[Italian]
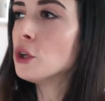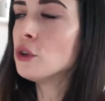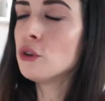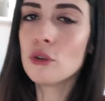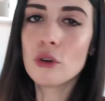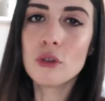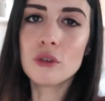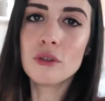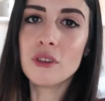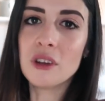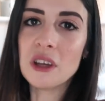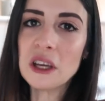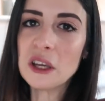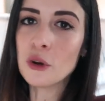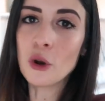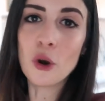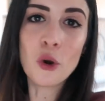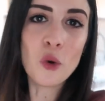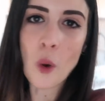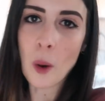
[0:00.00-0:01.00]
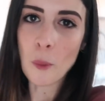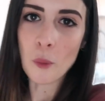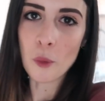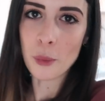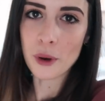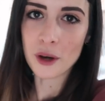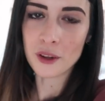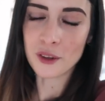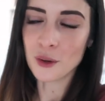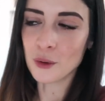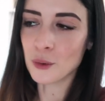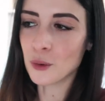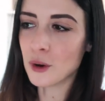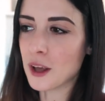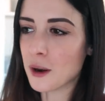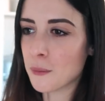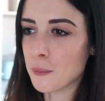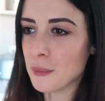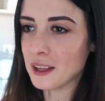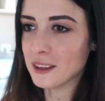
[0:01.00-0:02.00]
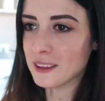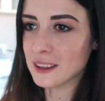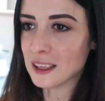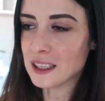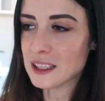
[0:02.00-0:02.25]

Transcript: non, non lo amo particolarmente,